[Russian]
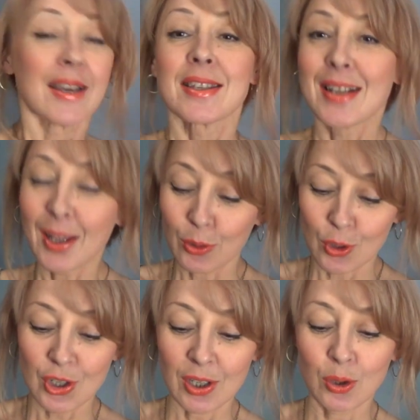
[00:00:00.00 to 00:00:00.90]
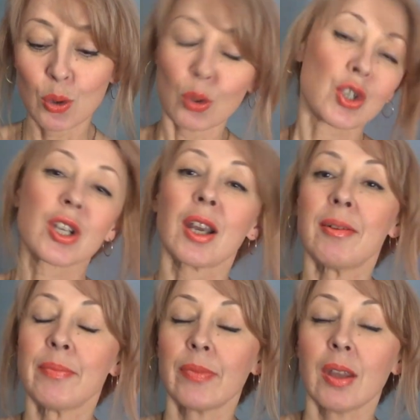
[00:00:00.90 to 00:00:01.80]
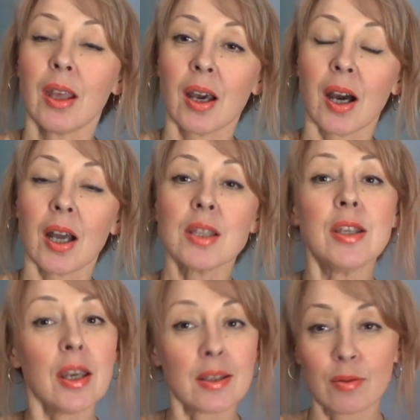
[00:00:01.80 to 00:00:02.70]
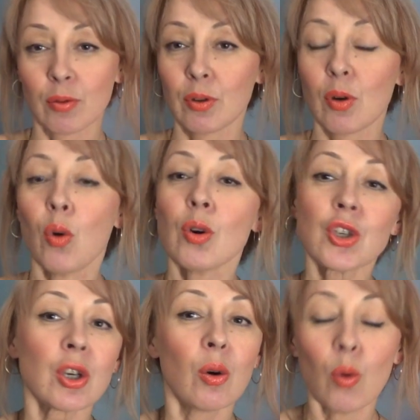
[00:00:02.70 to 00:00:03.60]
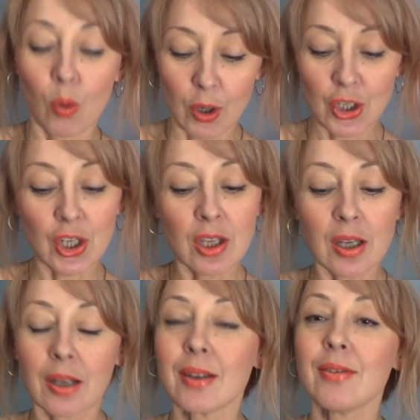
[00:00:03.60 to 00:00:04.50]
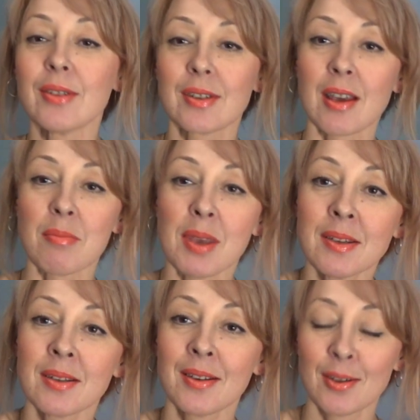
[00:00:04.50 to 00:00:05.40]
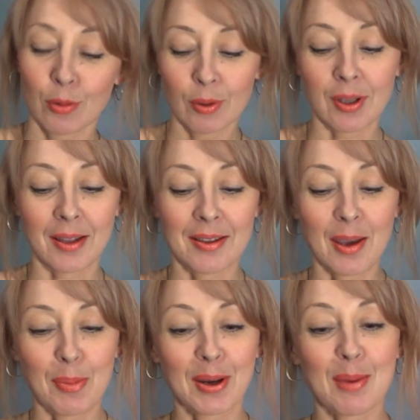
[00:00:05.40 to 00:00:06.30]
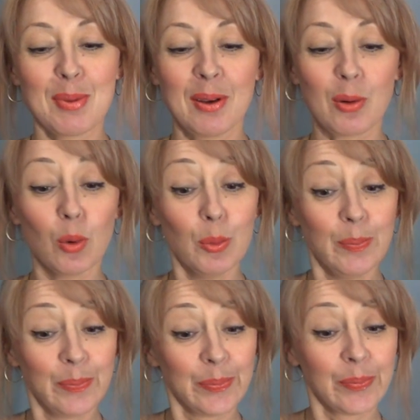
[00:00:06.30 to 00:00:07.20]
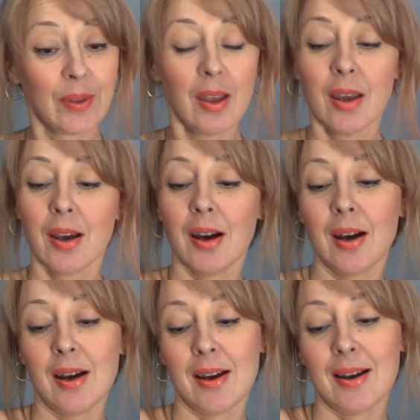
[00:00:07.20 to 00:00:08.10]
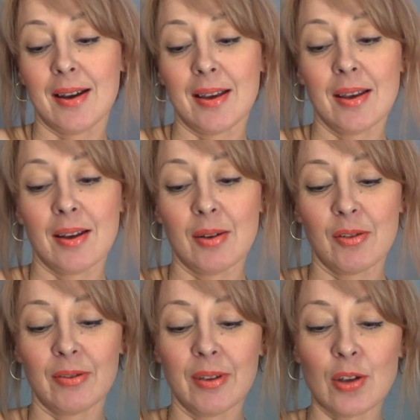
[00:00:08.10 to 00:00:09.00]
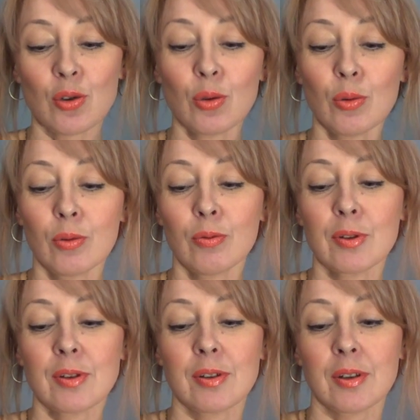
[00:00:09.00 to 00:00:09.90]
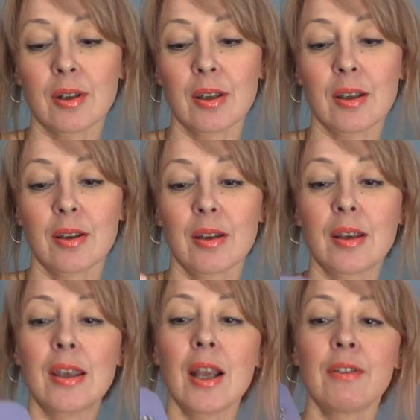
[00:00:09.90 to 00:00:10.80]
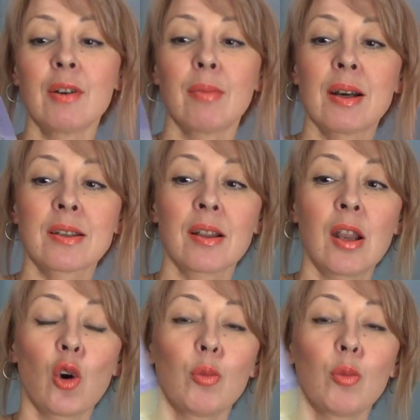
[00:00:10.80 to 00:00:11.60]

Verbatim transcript: Следующее тоже а, действует. Очень-очень заметен результат. Я пока берегу. А, а, начну вот а, гелевая маска для